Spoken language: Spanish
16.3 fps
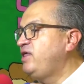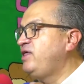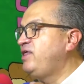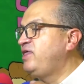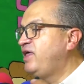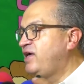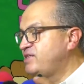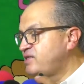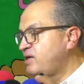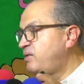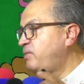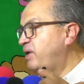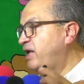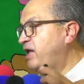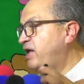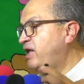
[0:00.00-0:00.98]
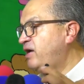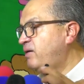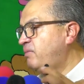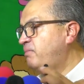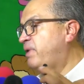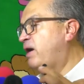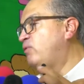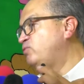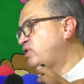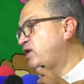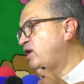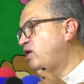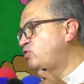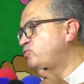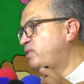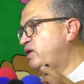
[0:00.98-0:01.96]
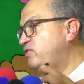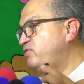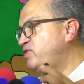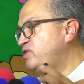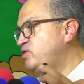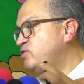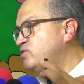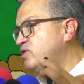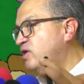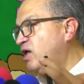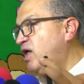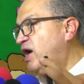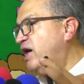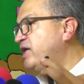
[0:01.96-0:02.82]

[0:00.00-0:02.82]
y de esa manera va a obtener los beneficios.